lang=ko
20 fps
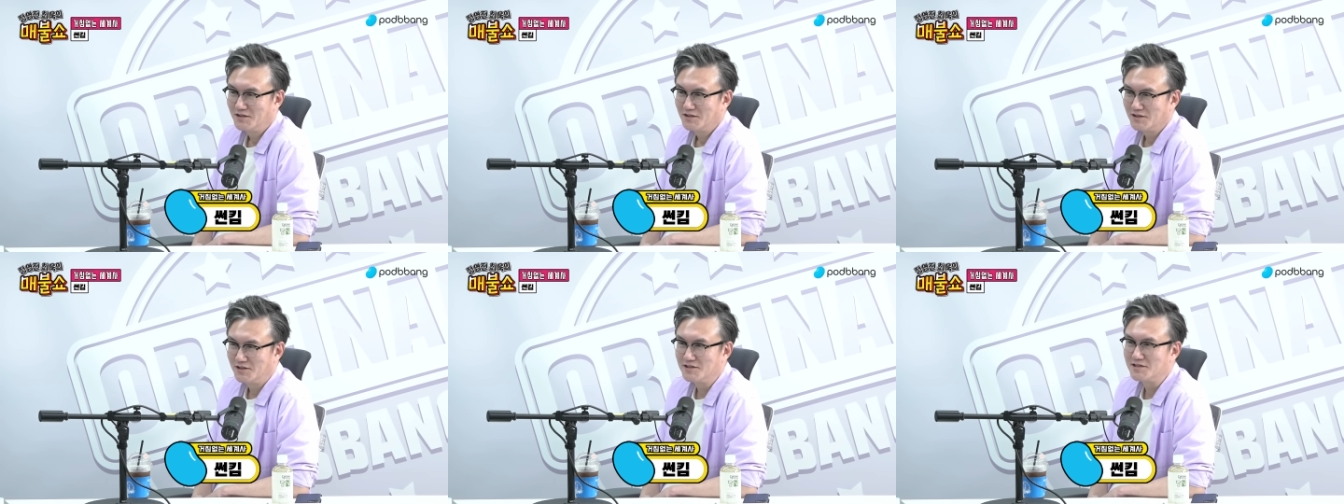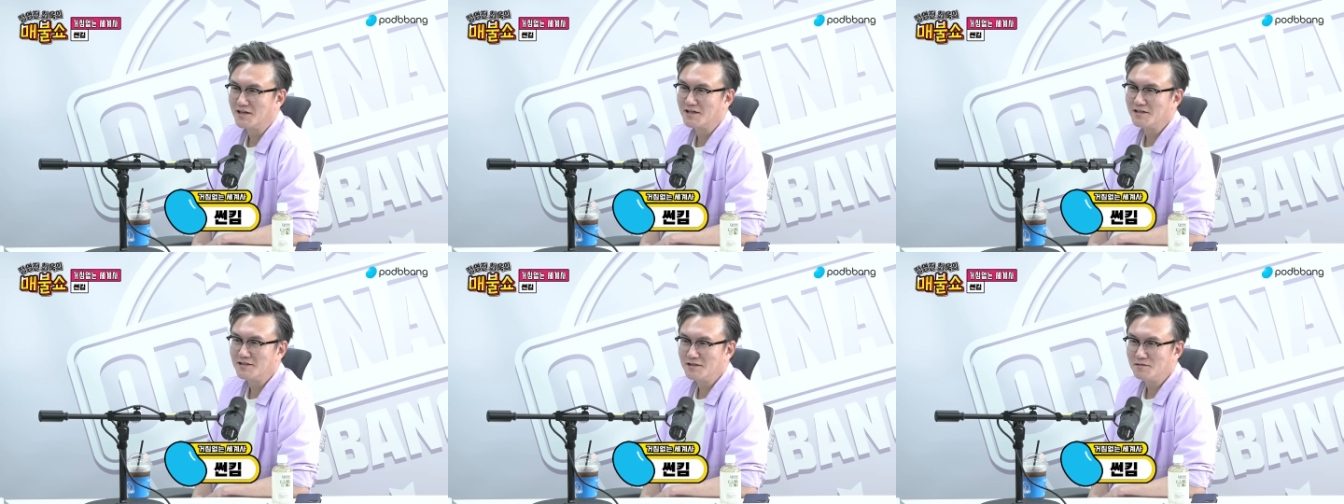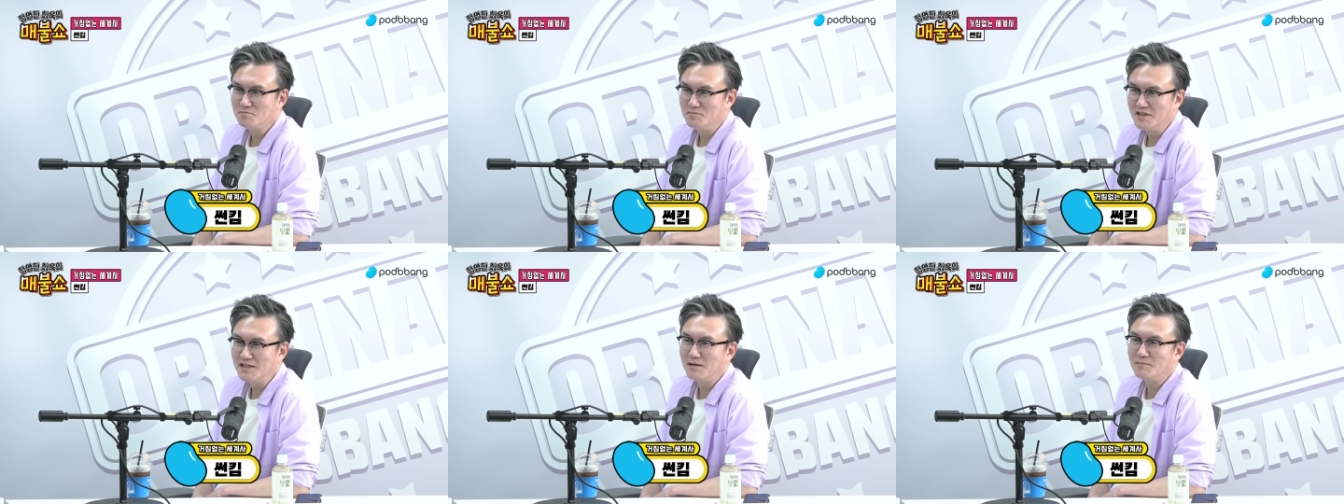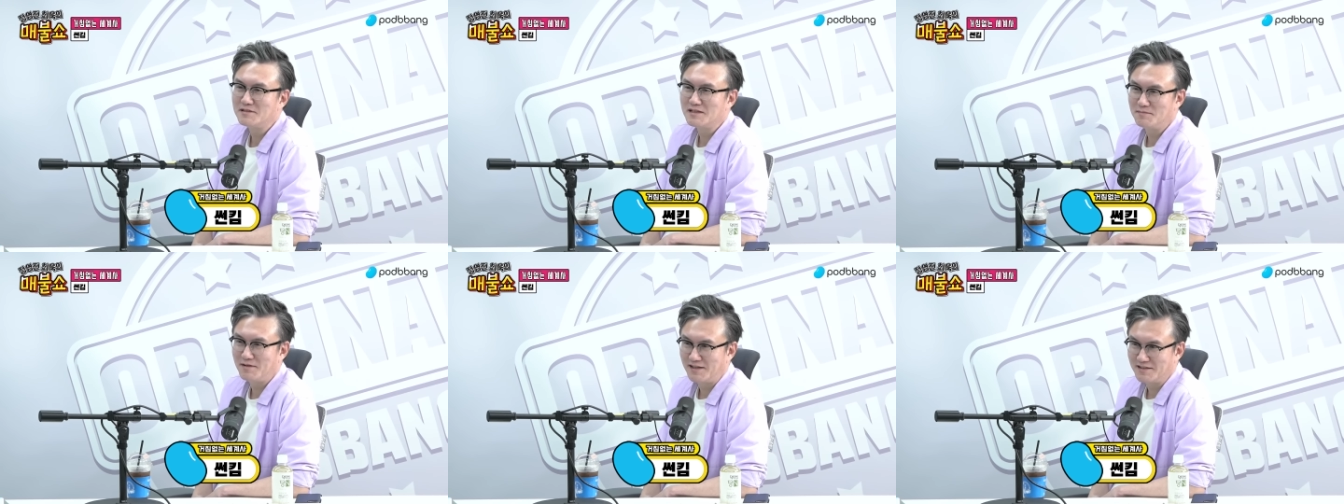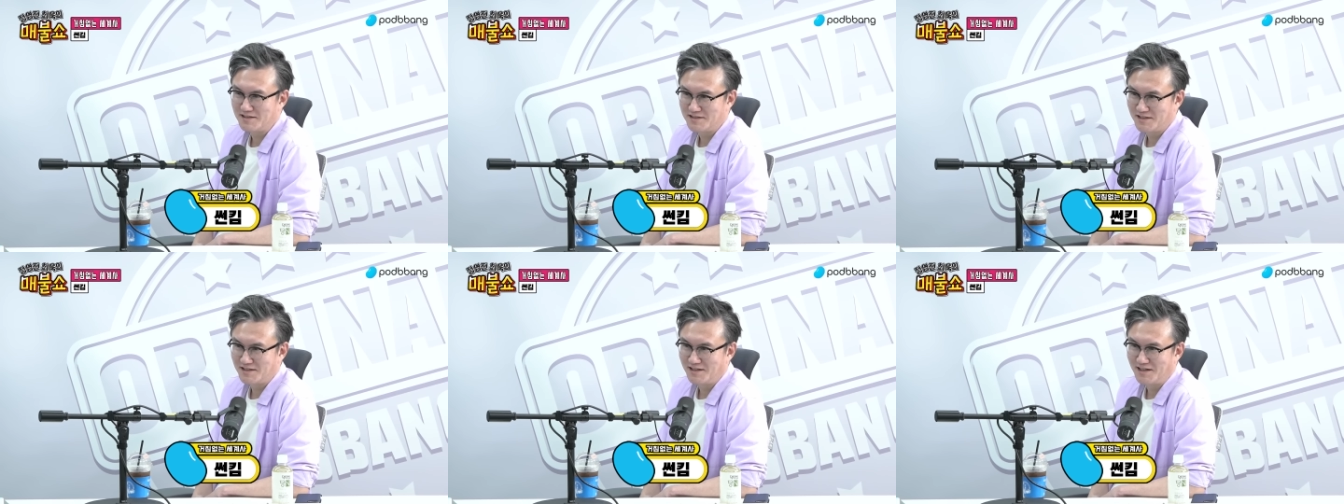그 자리는 미남들만
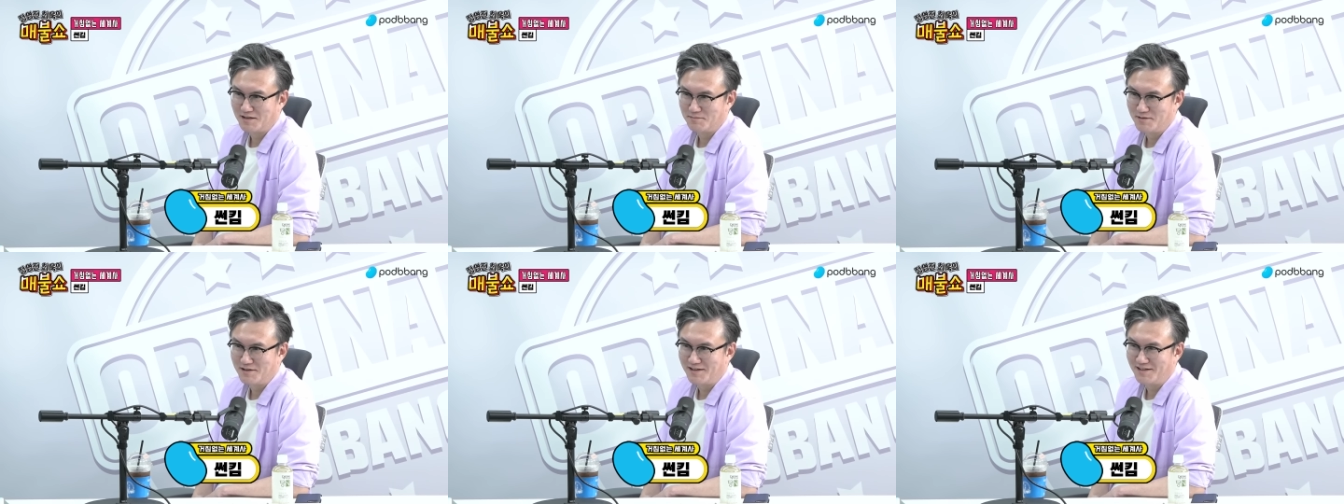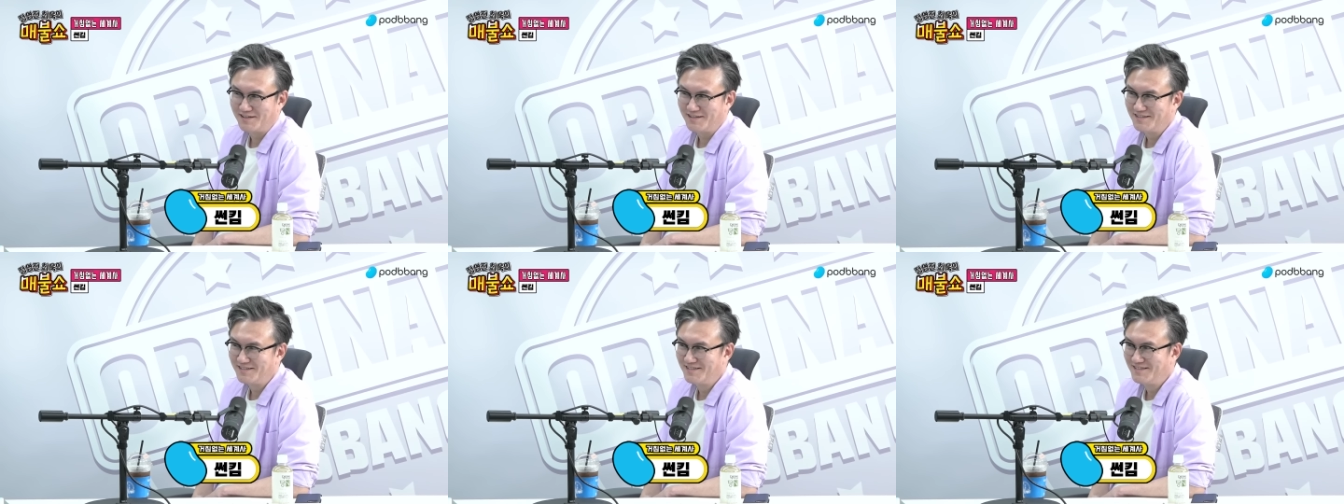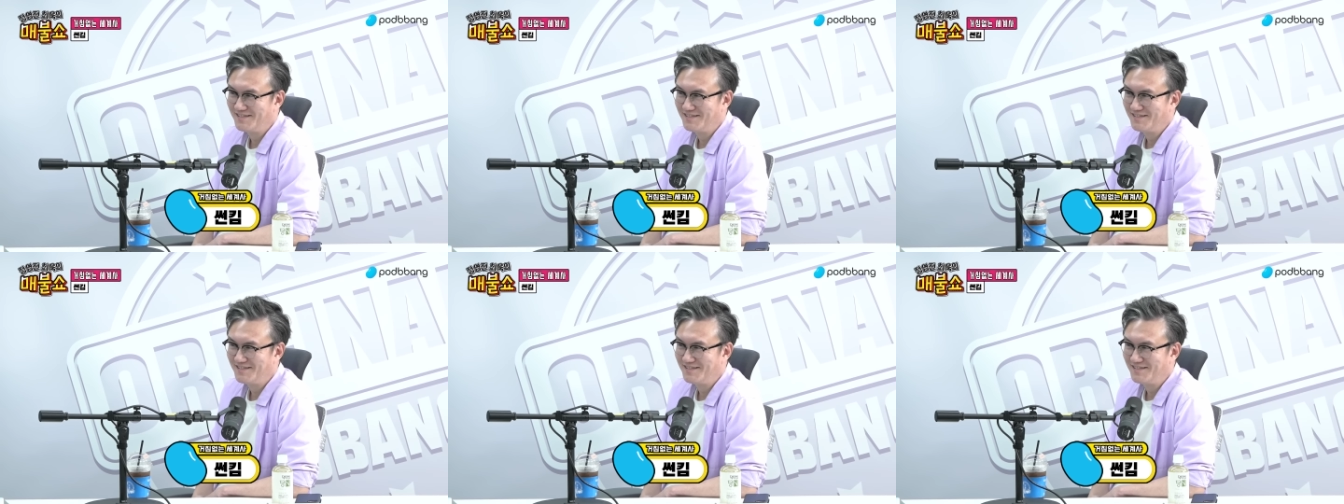앉는 자리인가 봐